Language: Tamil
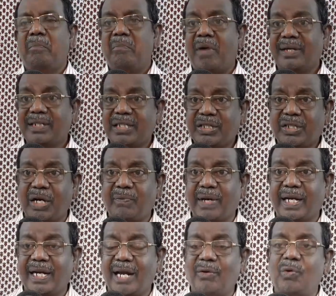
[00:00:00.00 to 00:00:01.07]

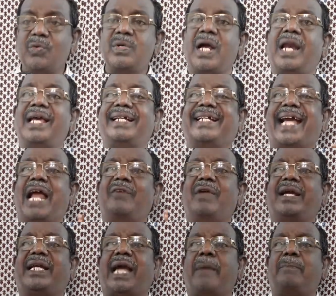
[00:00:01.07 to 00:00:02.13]
மற்றவர்கள் உங்களை
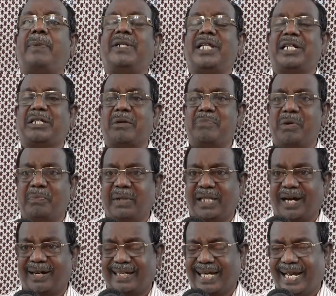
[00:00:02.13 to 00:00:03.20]
கேள்வி கேட்பதற்கு
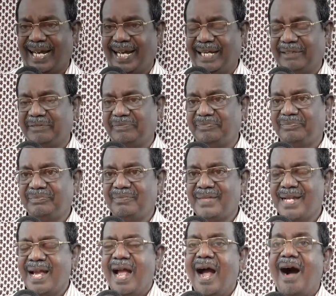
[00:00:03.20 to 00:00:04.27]
முன்பதாக
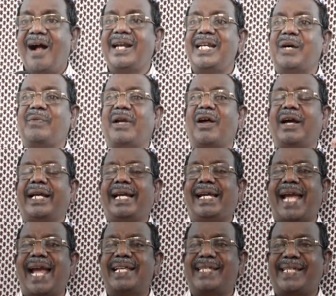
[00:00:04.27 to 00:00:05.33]
ஆண்டவராகிய
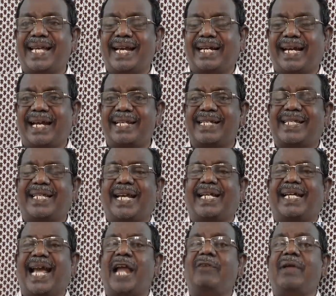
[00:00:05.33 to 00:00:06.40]
இயேசு கிறிஸ்து
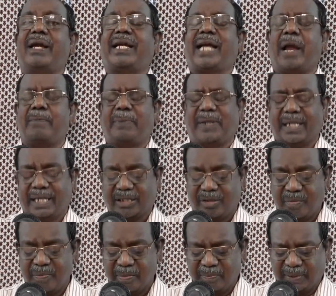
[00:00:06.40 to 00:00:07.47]
கேள்வி கேட்பதற்கு
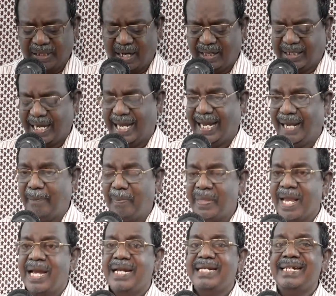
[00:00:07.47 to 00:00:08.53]
முன்பதாக
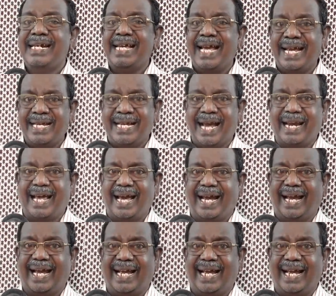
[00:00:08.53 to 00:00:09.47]
நீங்களே